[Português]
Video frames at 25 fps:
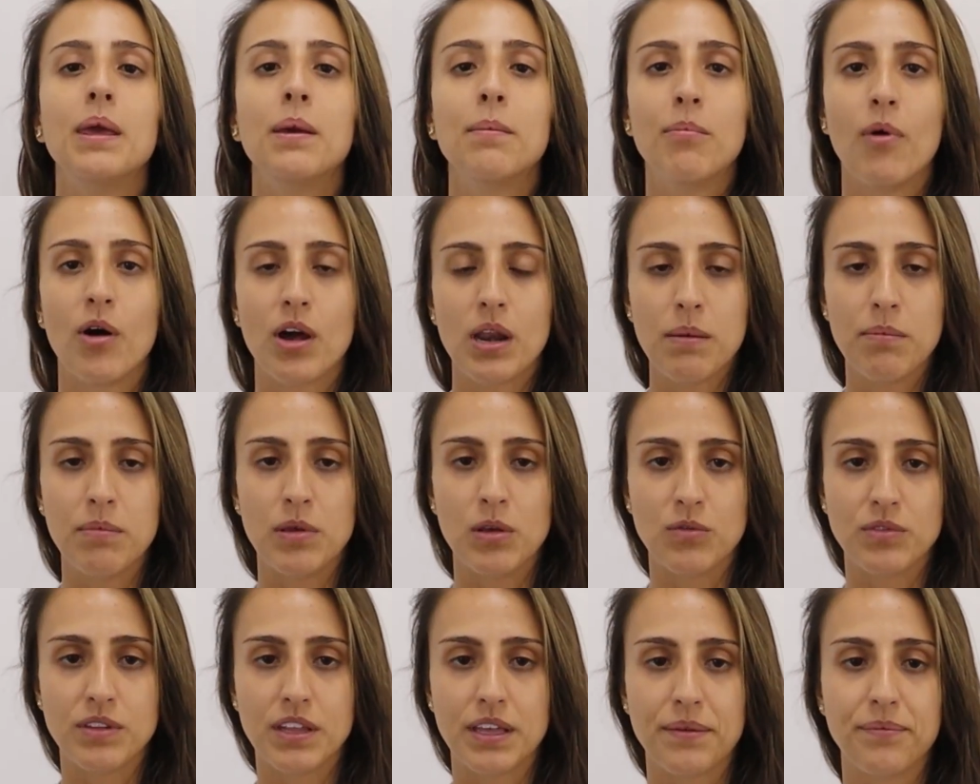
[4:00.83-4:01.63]
e
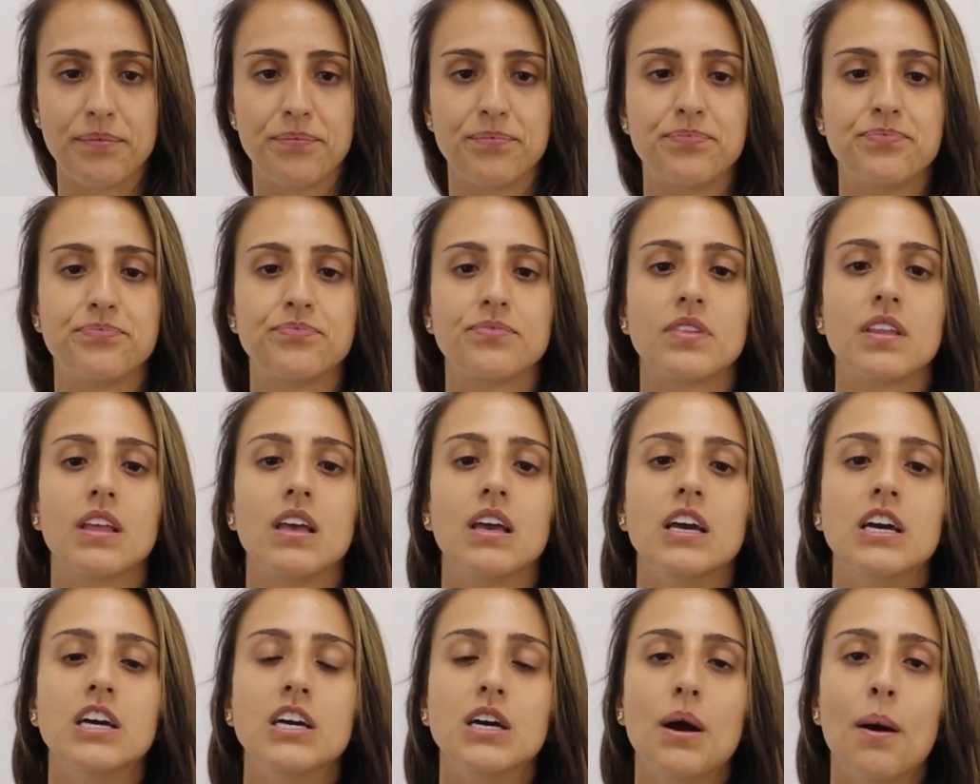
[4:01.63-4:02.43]
bodybuilding.
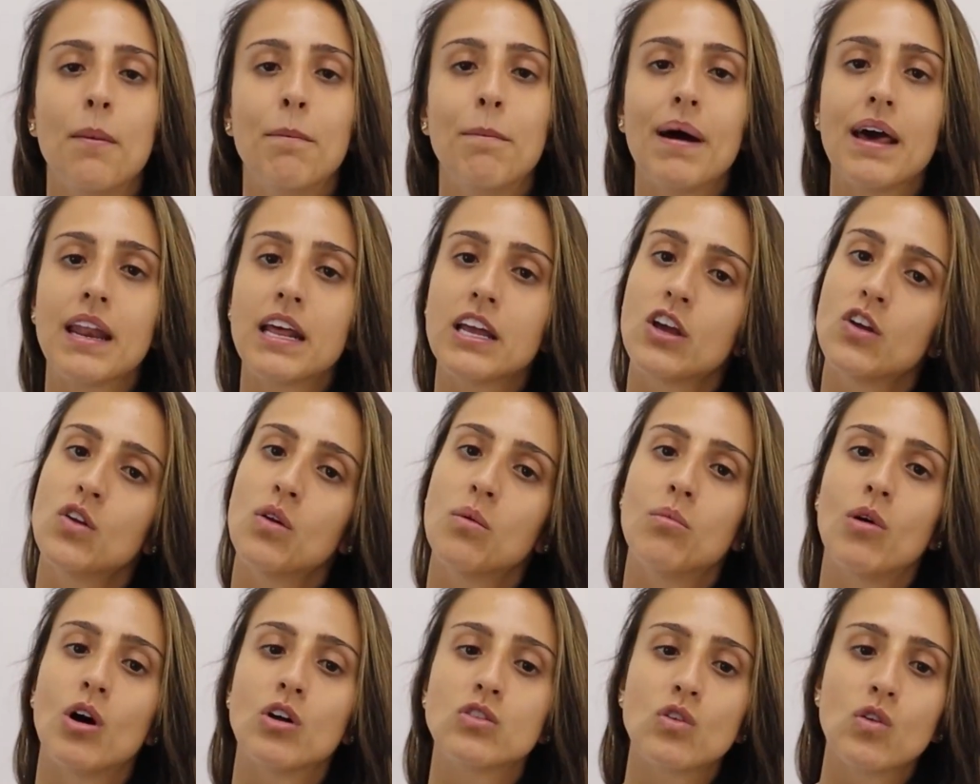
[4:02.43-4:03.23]
Para que
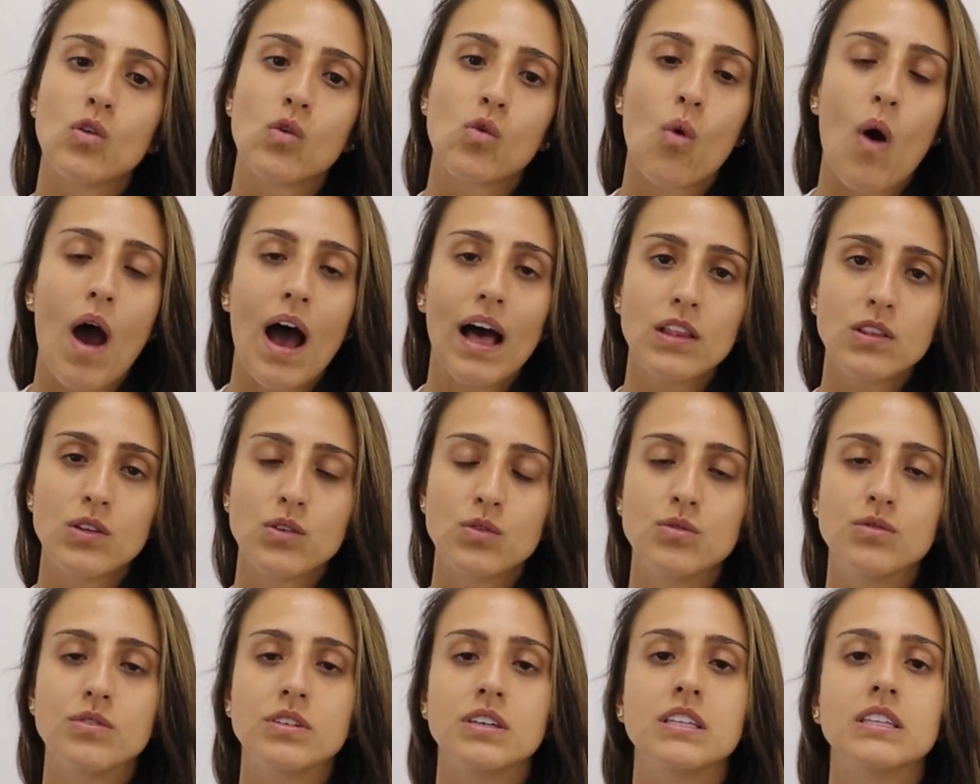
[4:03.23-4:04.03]
no módulo
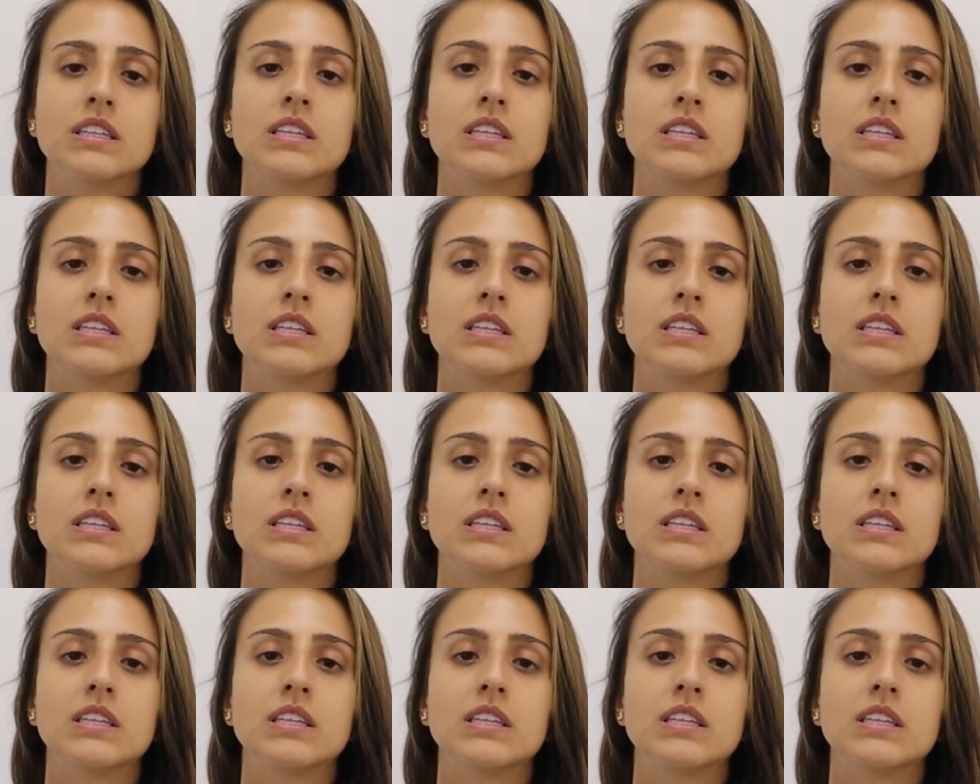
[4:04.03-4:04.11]
4,